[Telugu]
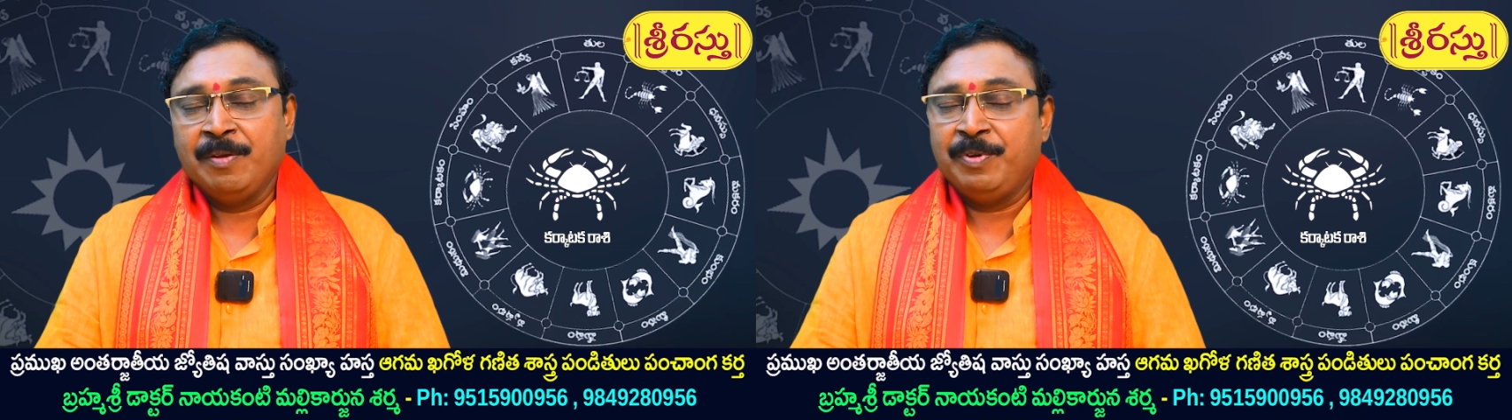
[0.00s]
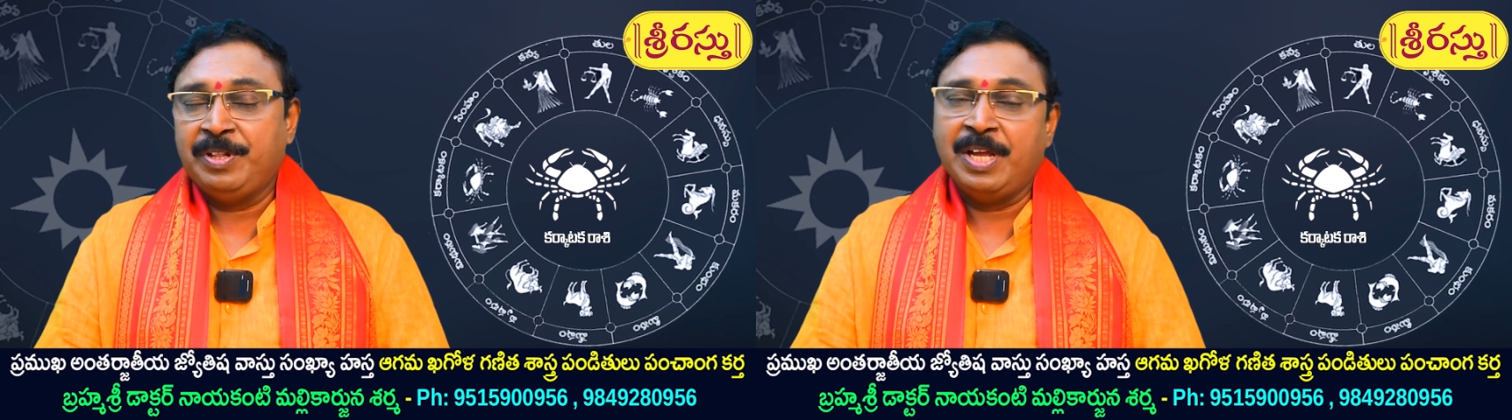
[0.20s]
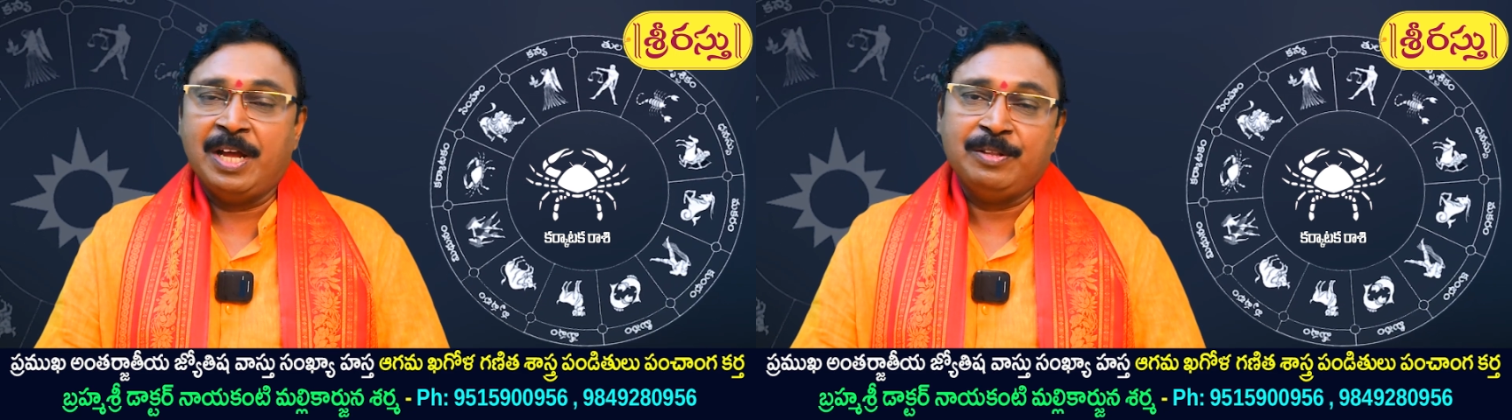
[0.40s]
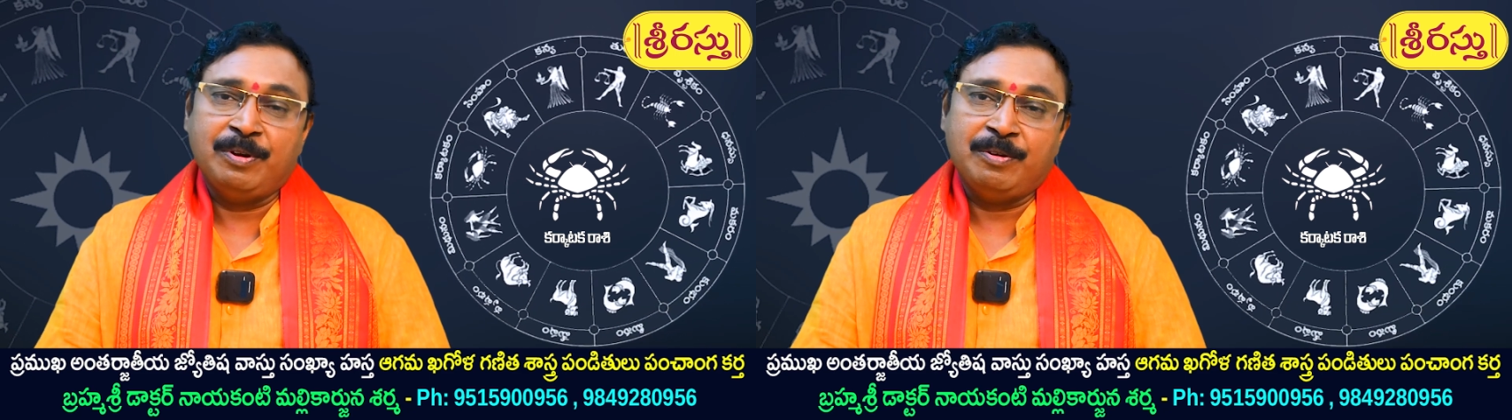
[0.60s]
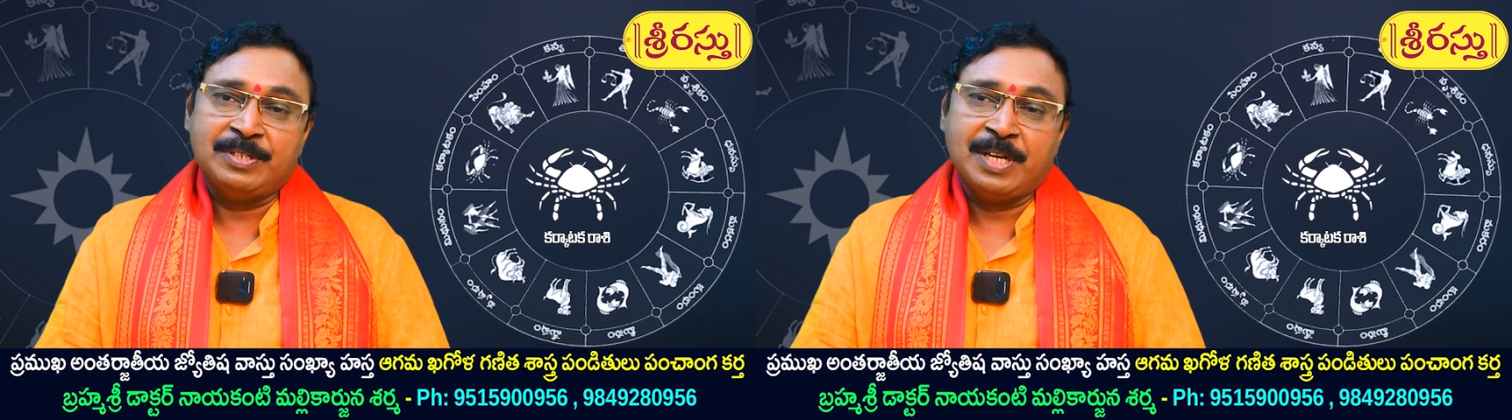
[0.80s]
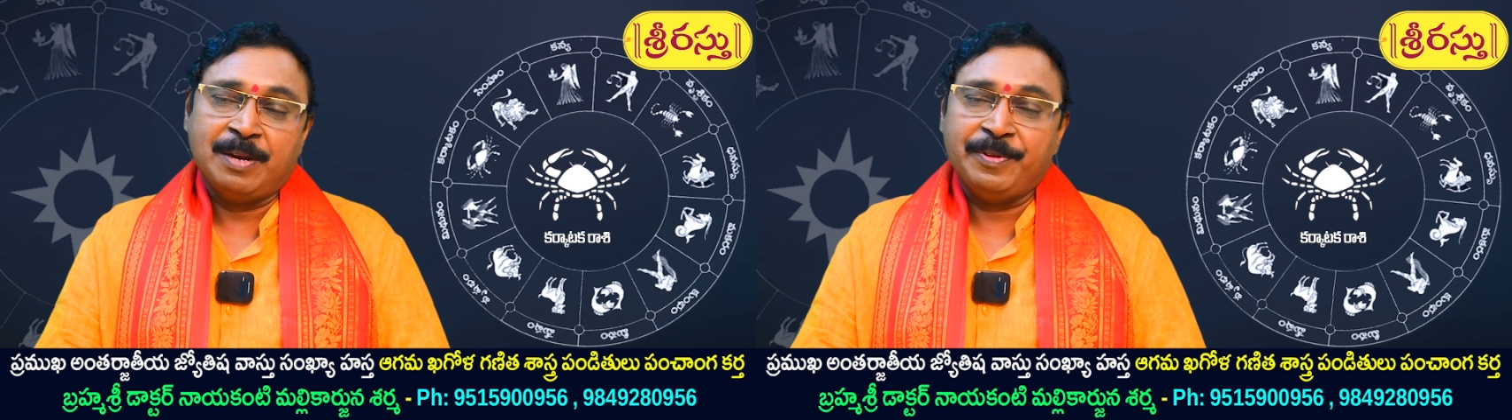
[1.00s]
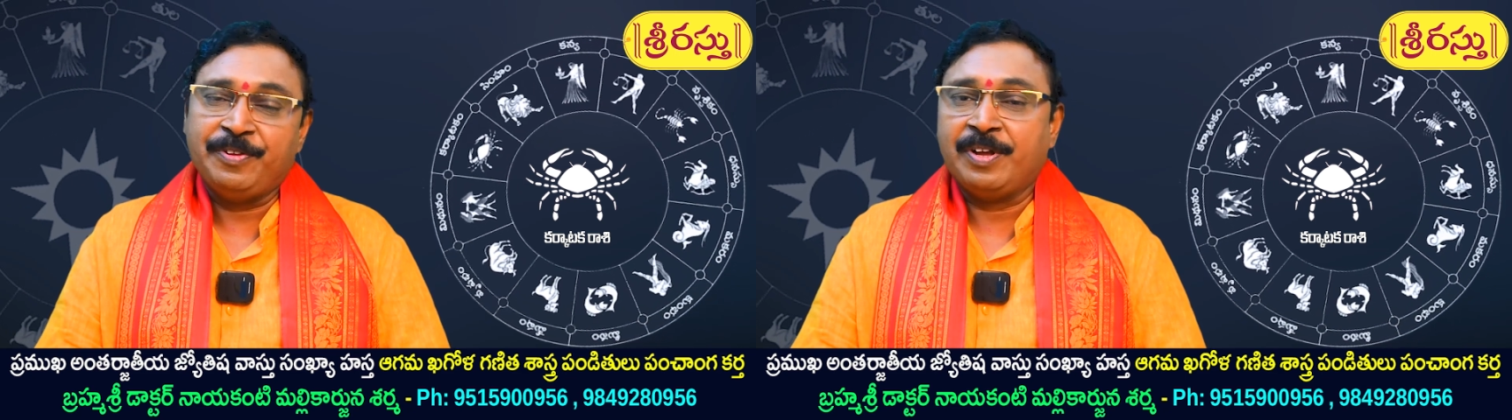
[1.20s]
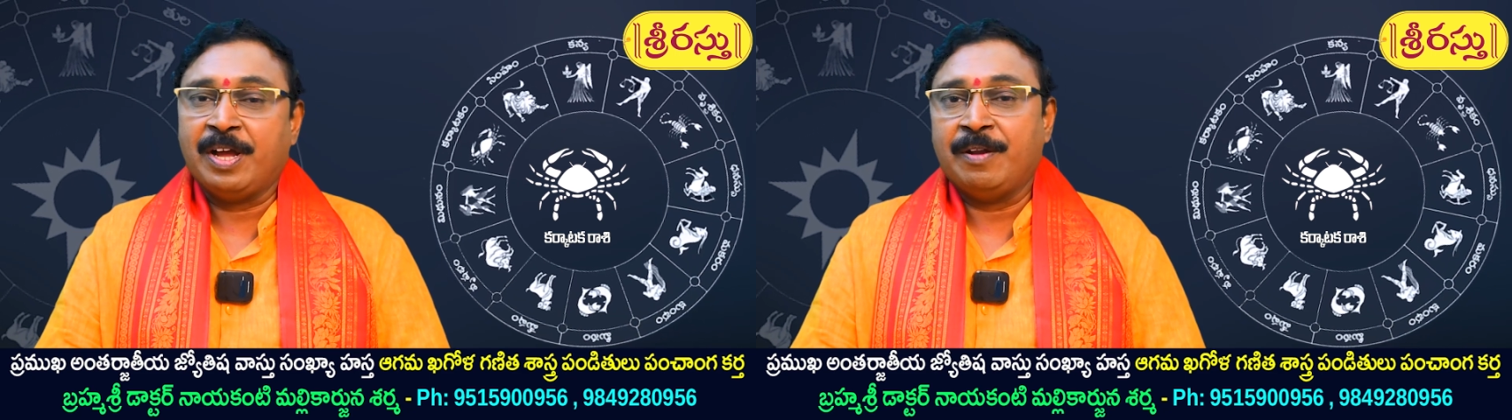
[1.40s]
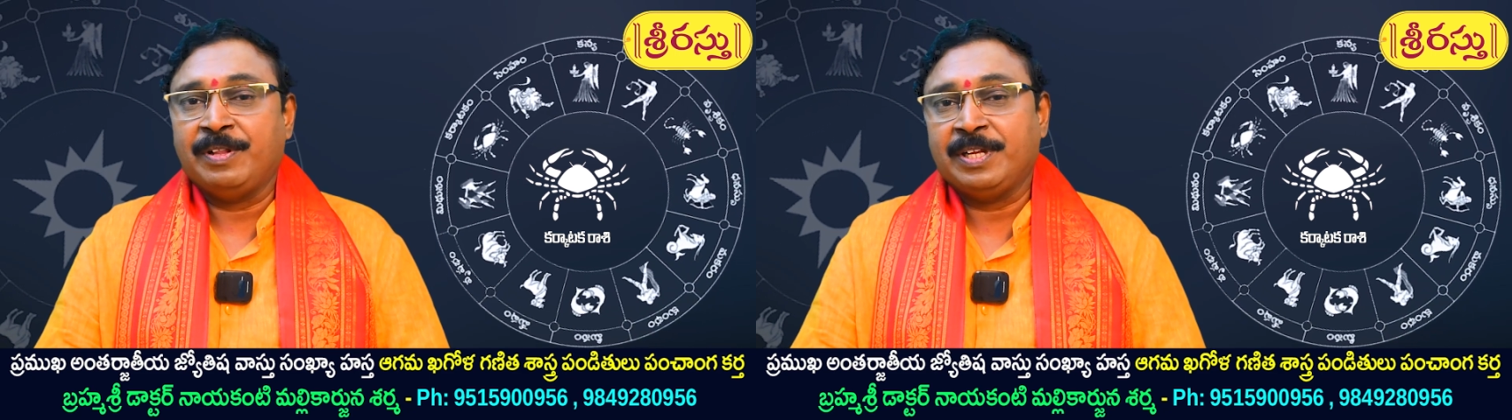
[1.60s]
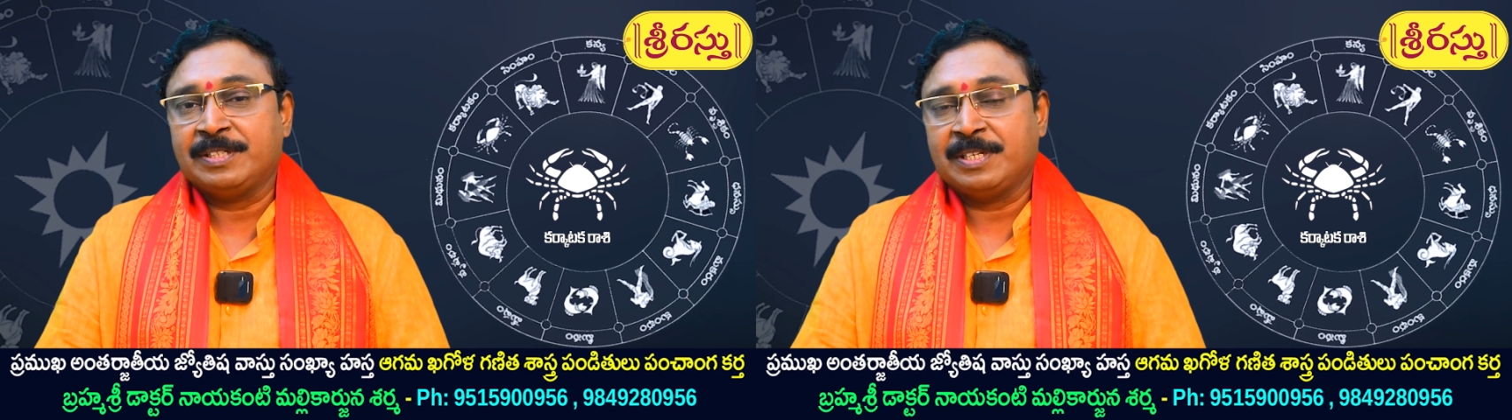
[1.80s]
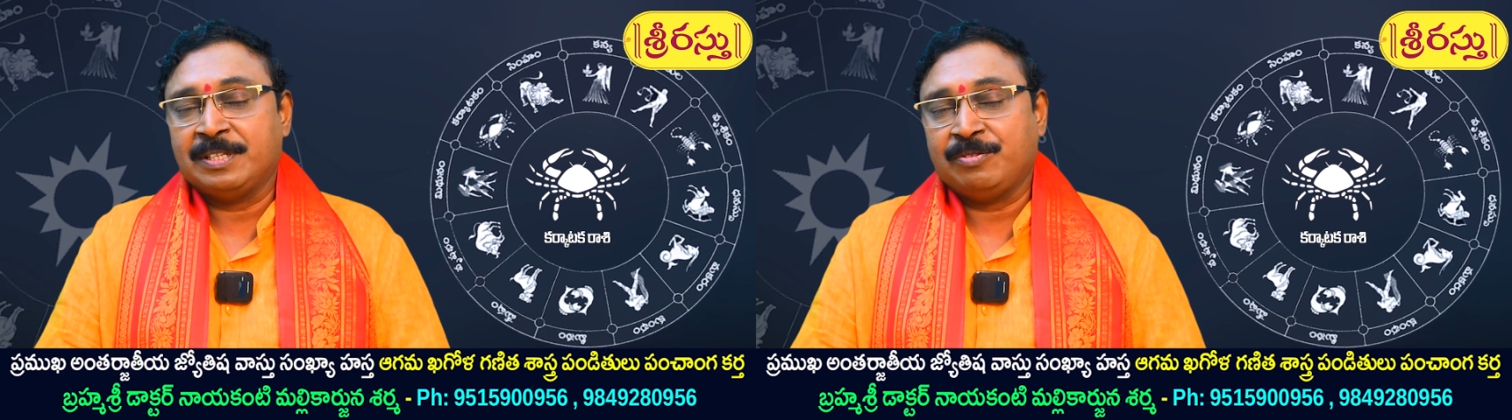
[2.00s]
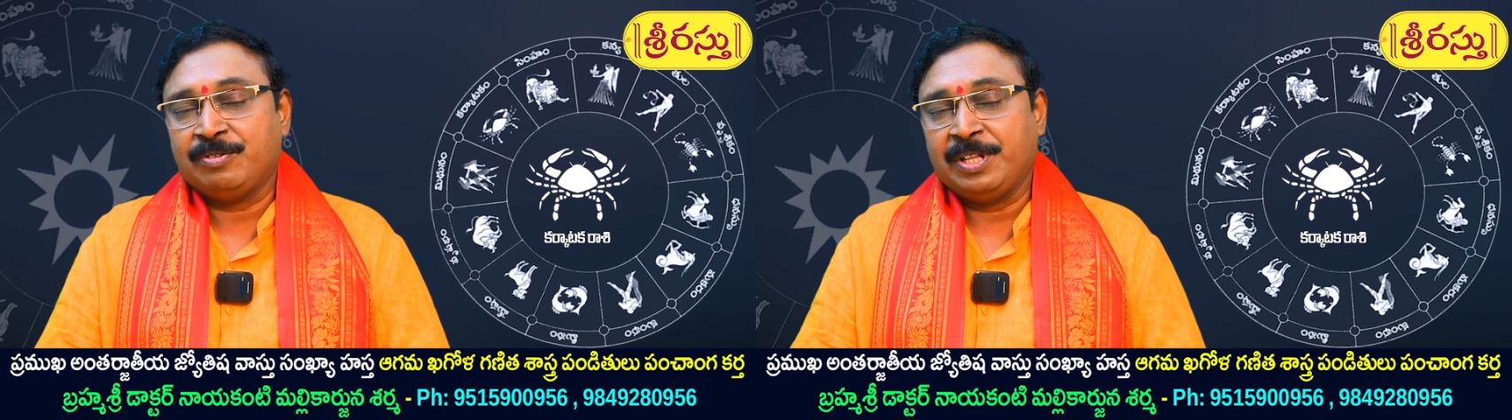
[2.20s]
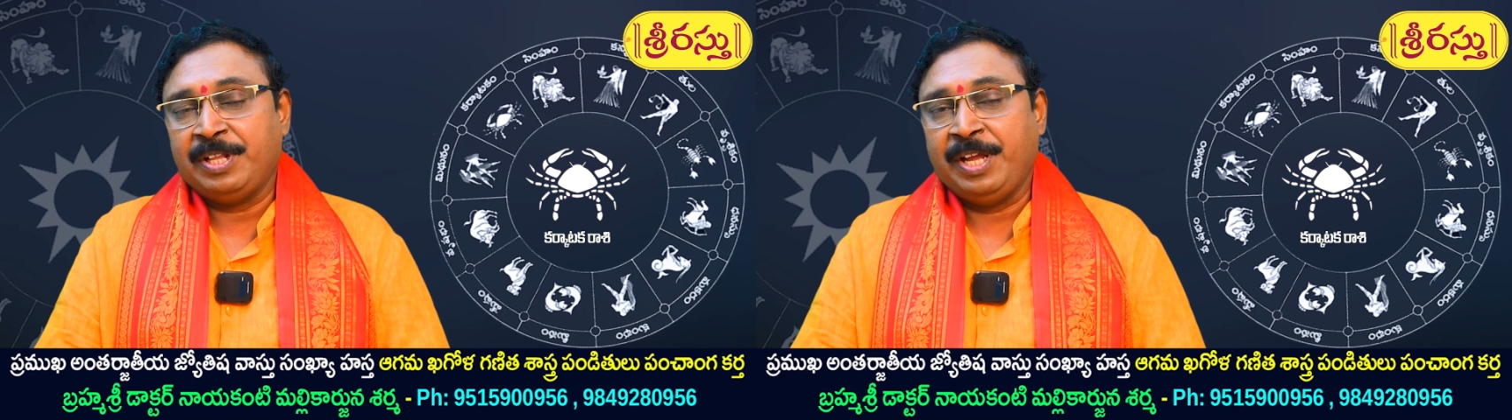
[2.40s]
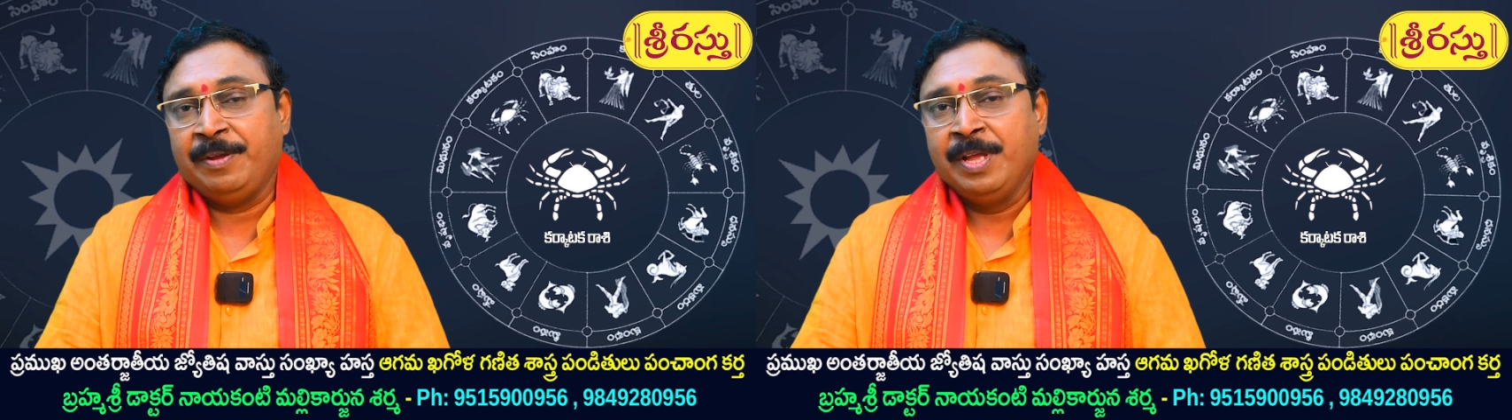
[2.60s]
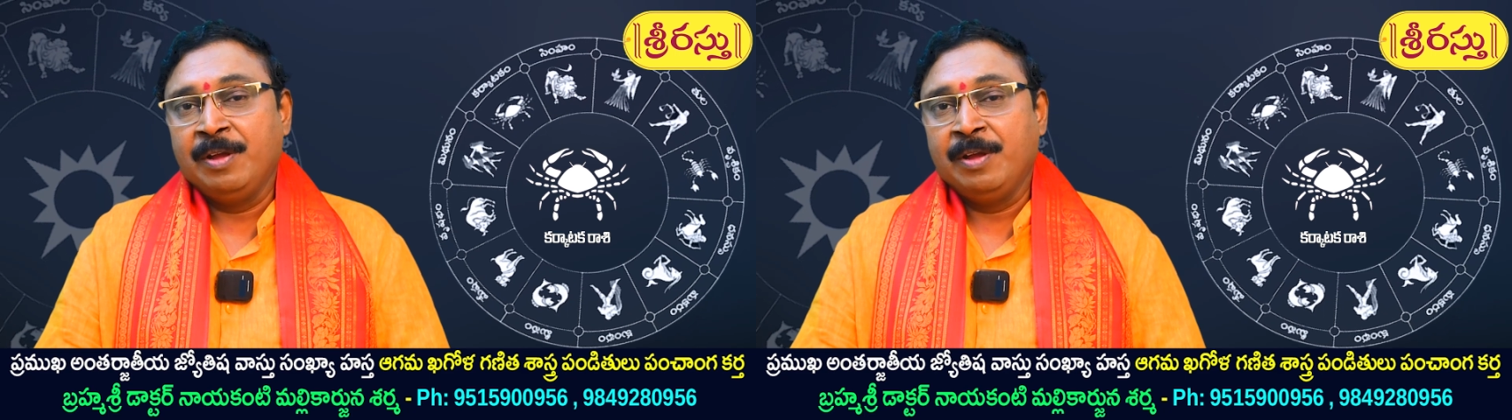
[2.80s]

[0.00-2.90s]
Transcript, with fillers: విద్యార్థులకు కూడా చాలా మంచి కాలం అధిక శ్రద్ధ అది